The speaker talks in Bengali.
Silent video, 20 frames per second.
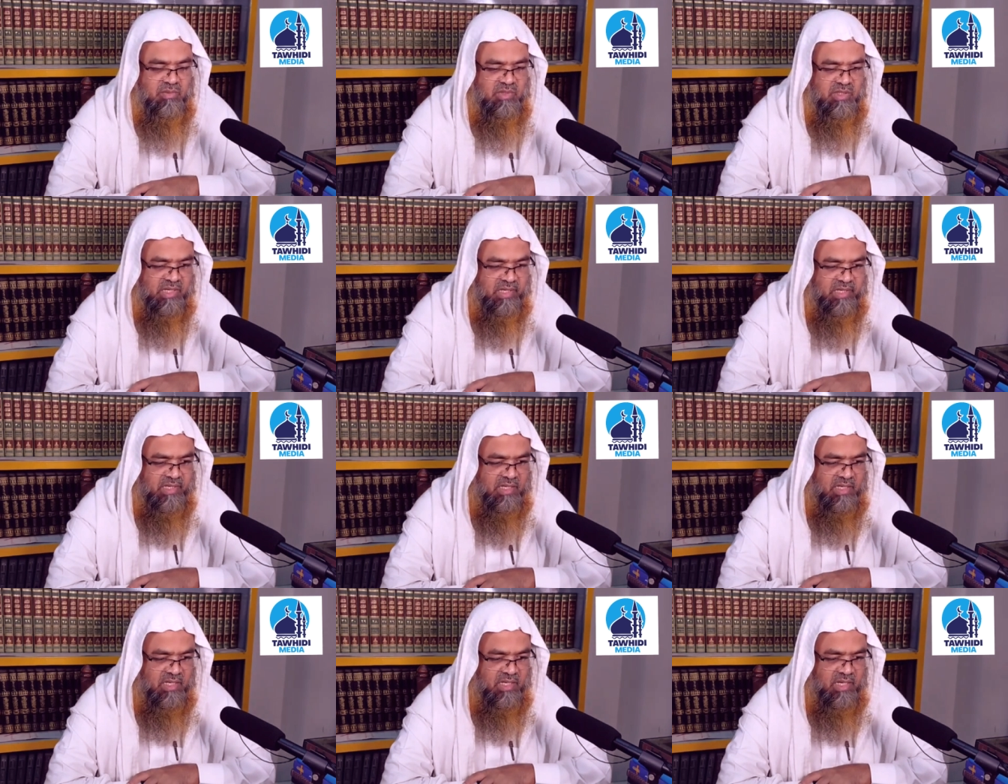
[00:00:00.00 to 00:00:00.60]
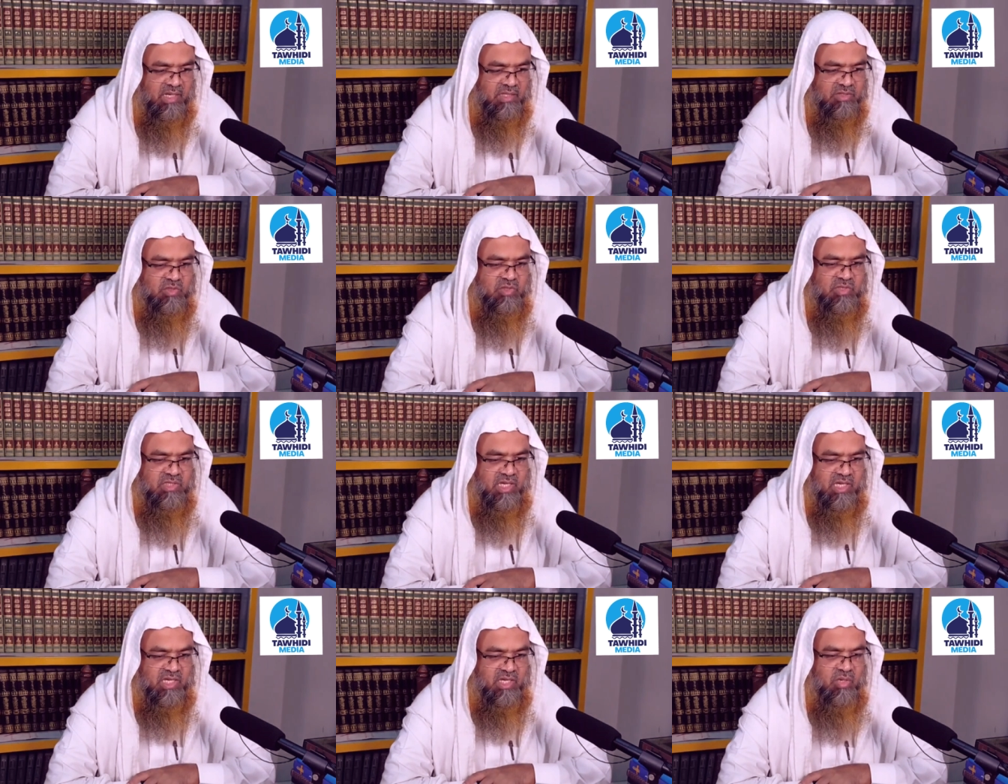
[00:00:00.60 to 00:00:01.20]
দেখে না আর যদি
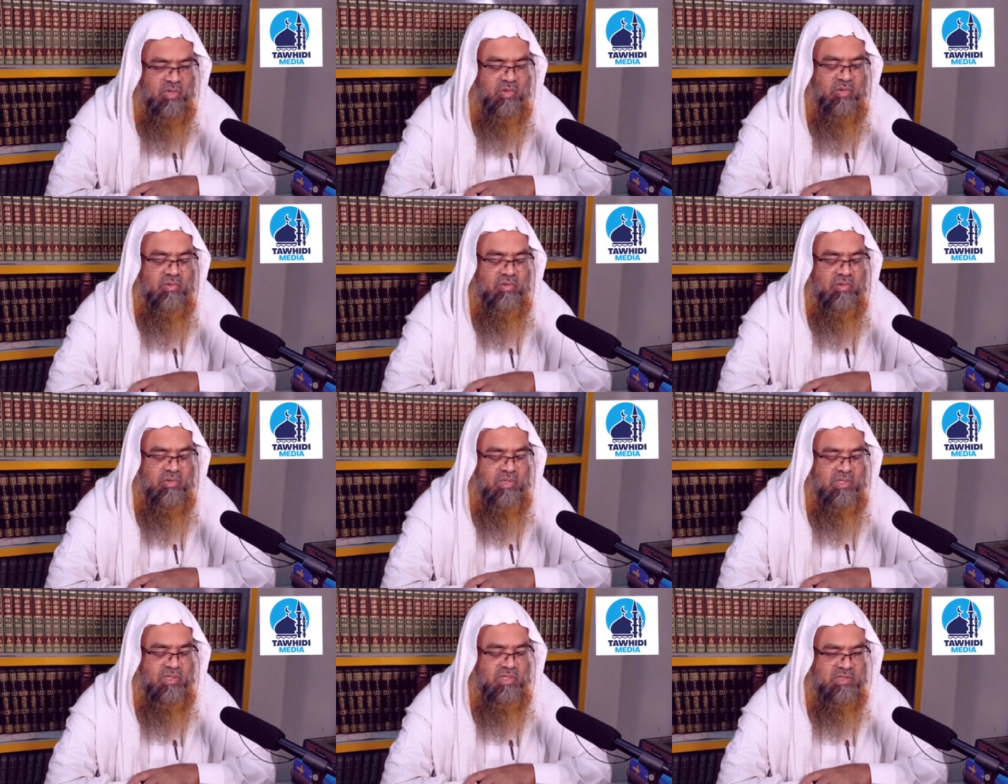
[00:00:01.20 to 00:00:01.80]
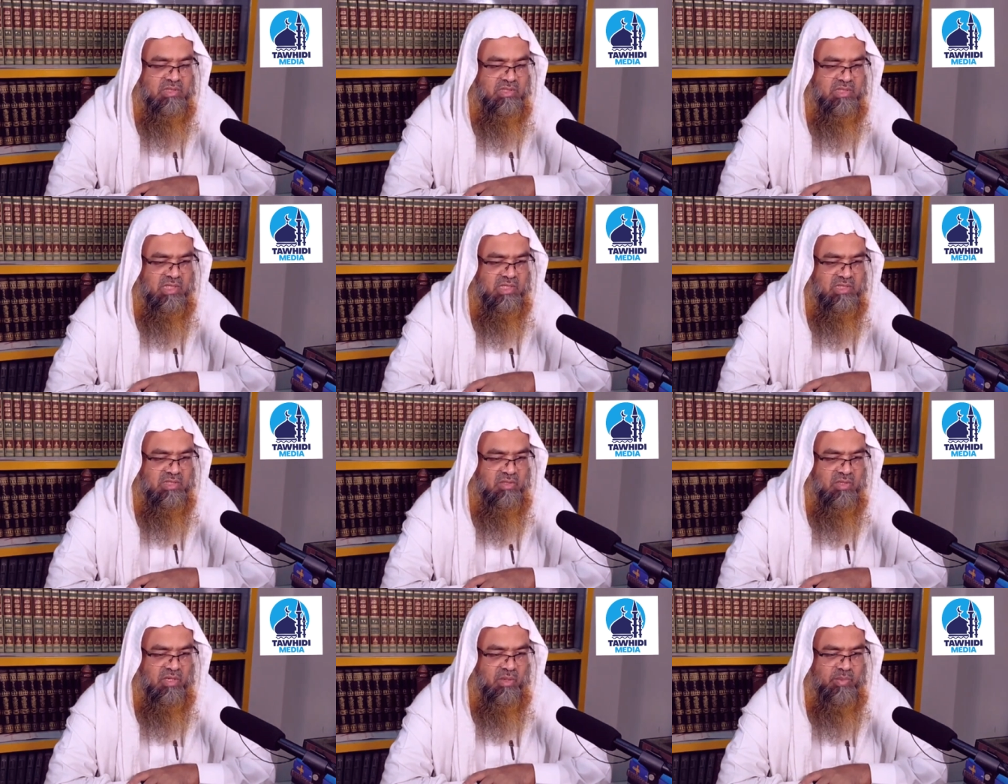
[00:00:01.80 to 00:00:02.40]
দেখেও সেটা
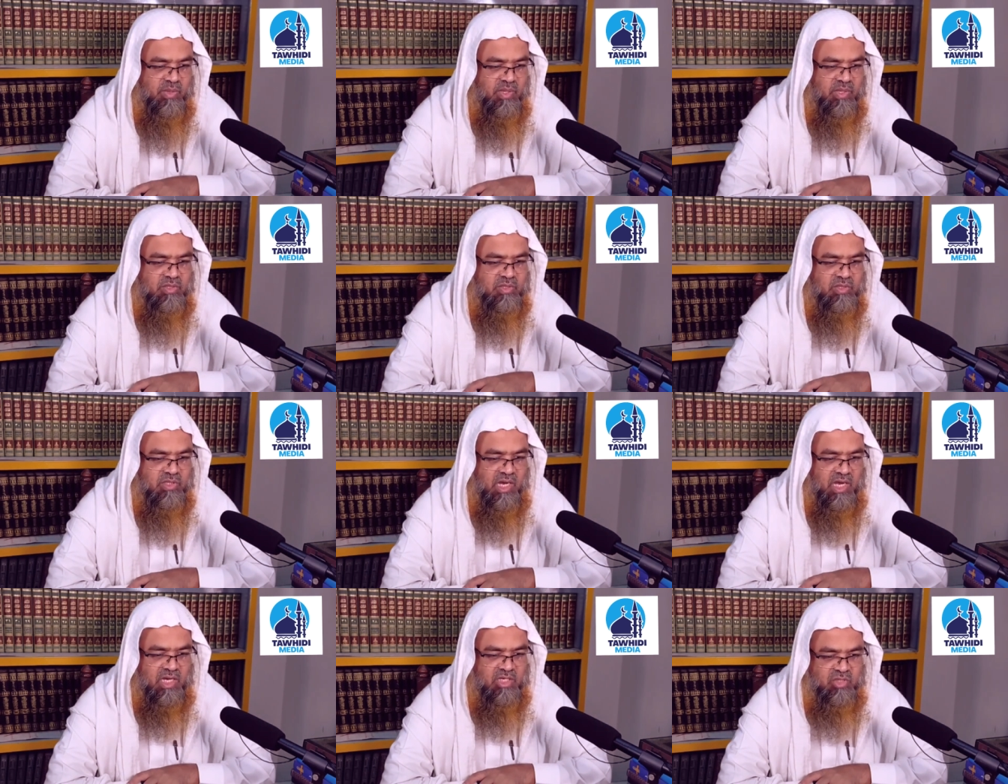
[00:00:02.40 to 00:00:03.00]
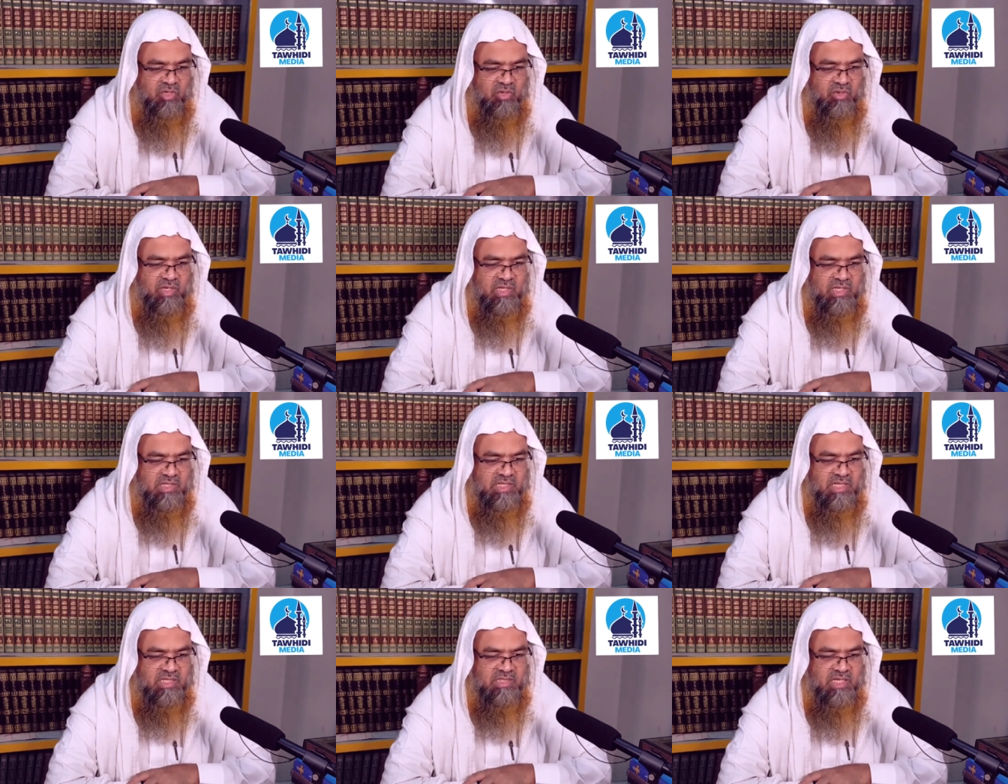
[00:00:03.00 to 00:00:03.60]
যেন আপনার আশা হয়ে
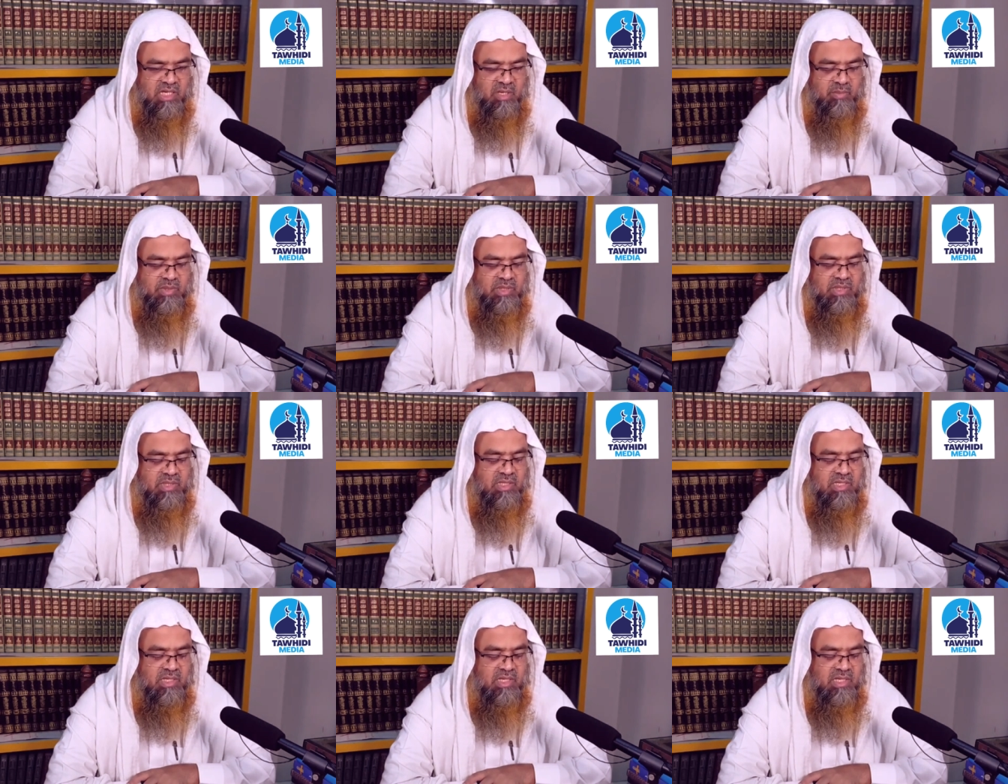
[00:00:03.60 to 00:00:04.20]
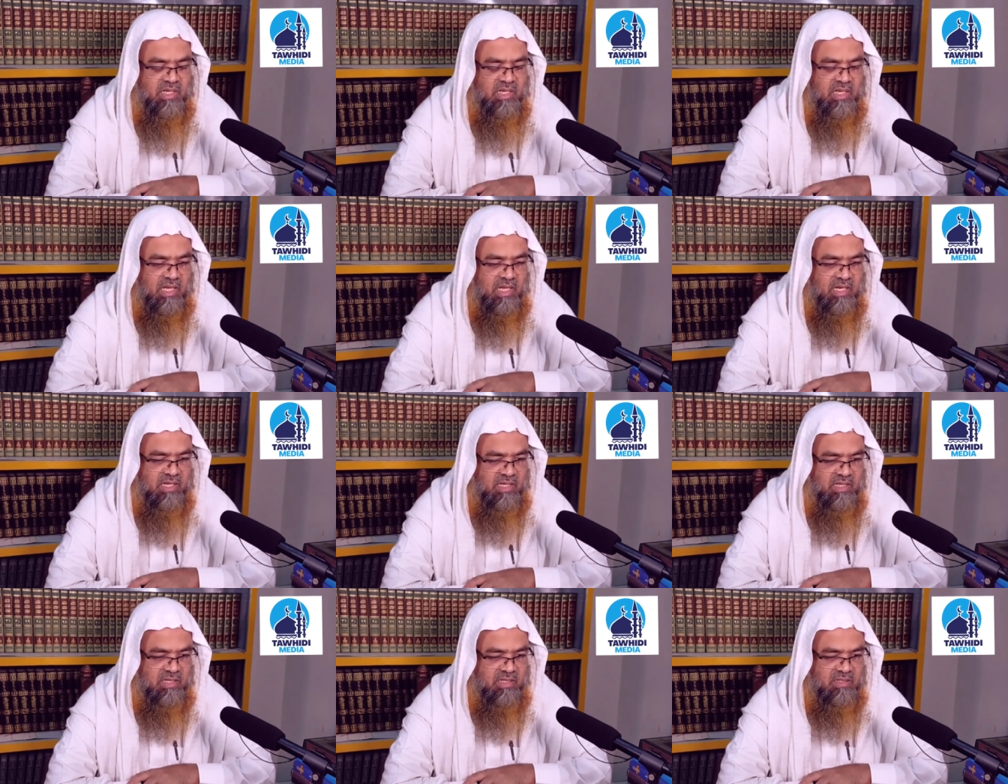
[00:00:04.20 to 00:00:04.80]
যায় যে আমি
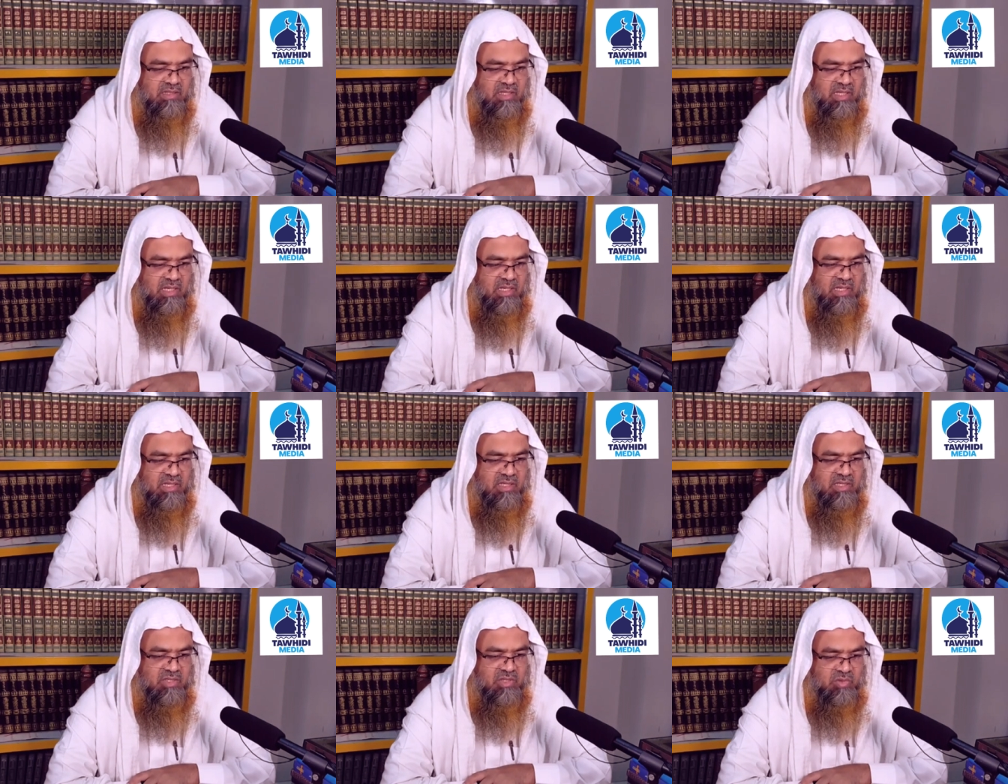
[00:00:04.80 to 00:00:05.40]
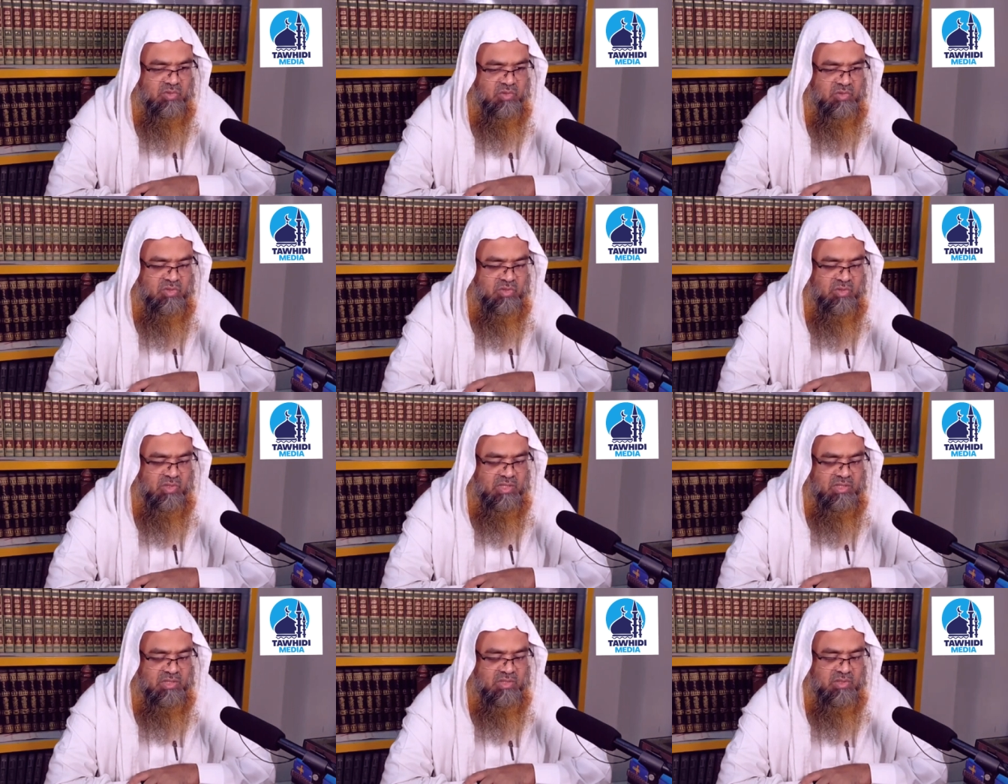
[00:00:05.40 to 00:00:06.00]
আল্লাহর তাল্লাহকে সন্তুষ্ট
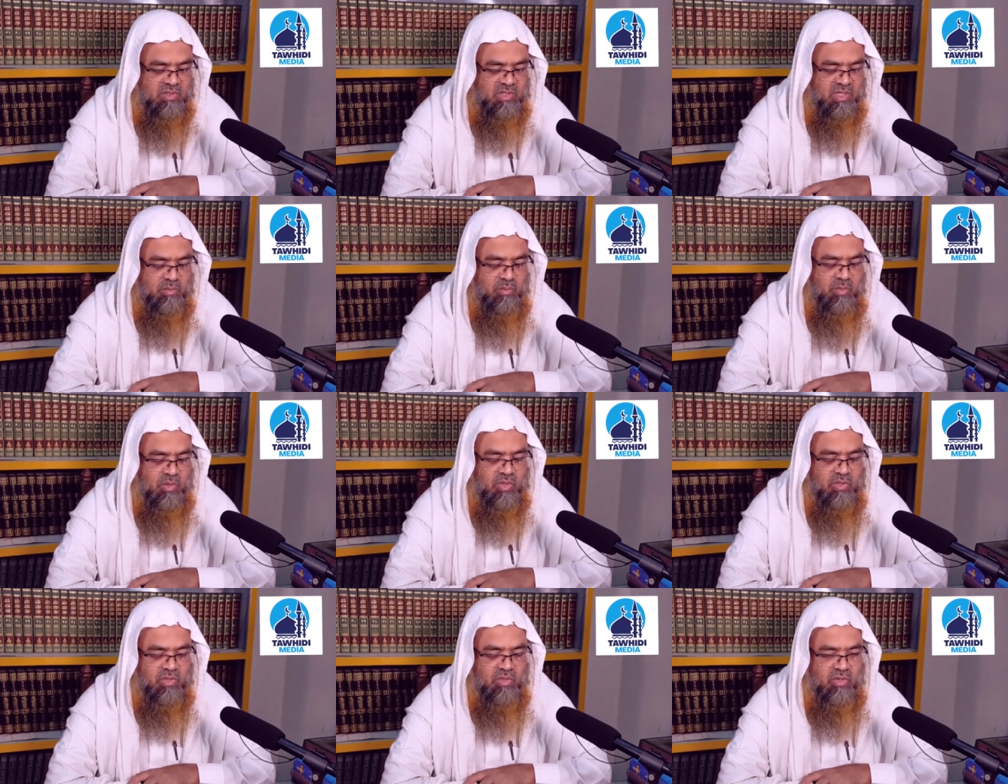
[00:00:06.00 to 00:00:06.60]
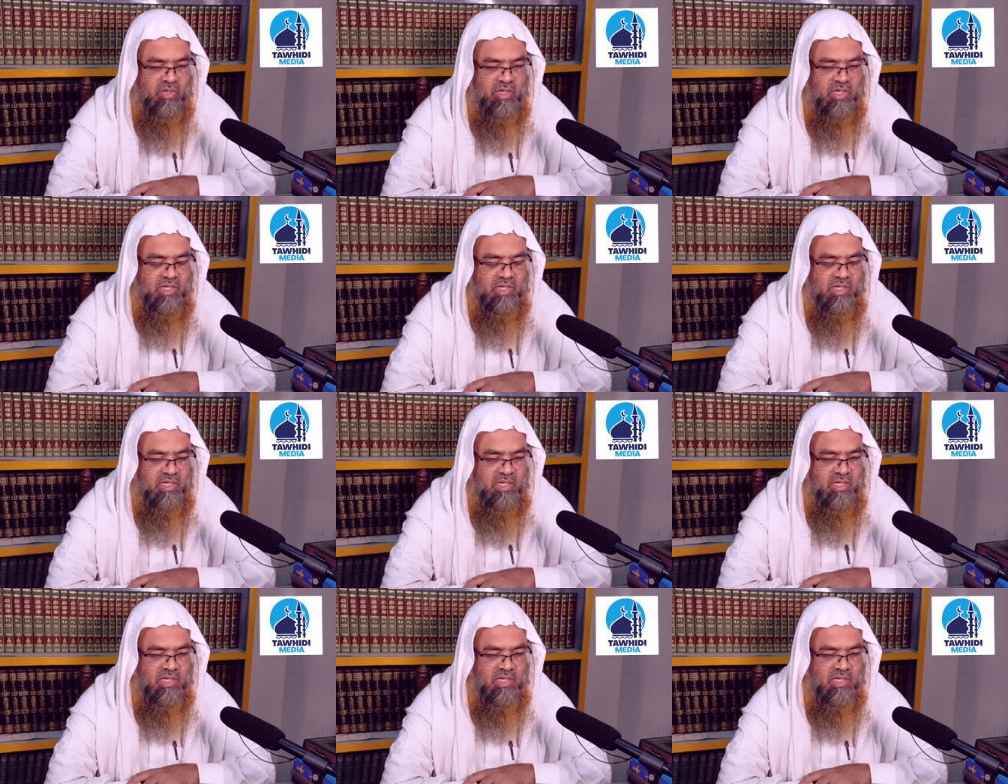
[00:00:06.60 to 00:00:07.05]
করার জন্য তাকে বড় ধরনের